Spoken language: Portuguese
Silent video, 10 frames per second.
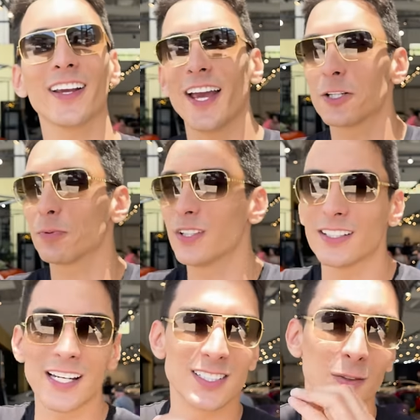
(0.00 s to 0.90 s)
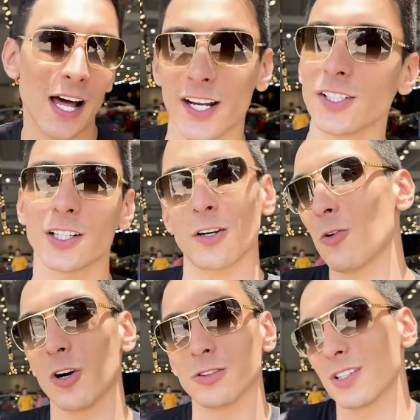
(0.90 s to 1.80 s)
que é tipo um detalhezinho laranja que eu
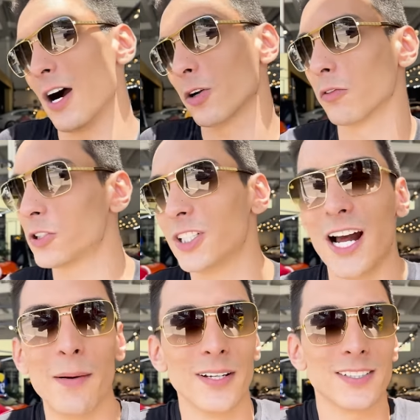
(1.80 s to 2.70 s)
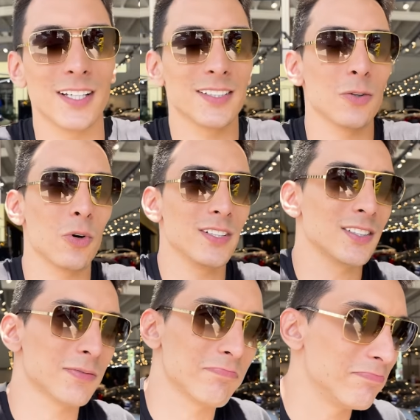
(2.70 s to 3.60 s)
não gosto do carro, que eu vou tirar, mas isso aí são coisas,